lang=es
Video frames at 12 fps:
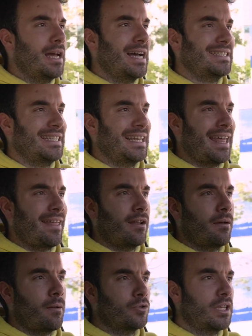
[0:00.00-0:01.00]
Así que nada,
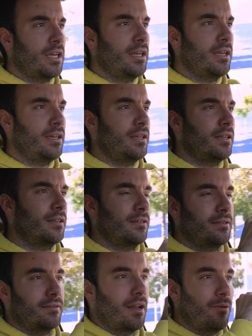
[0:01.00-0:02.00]
ahora vamos a ir
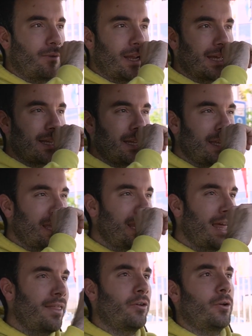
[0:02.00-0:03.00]
a un lugar aquí al
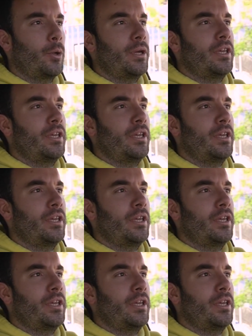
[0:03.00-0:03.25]
lado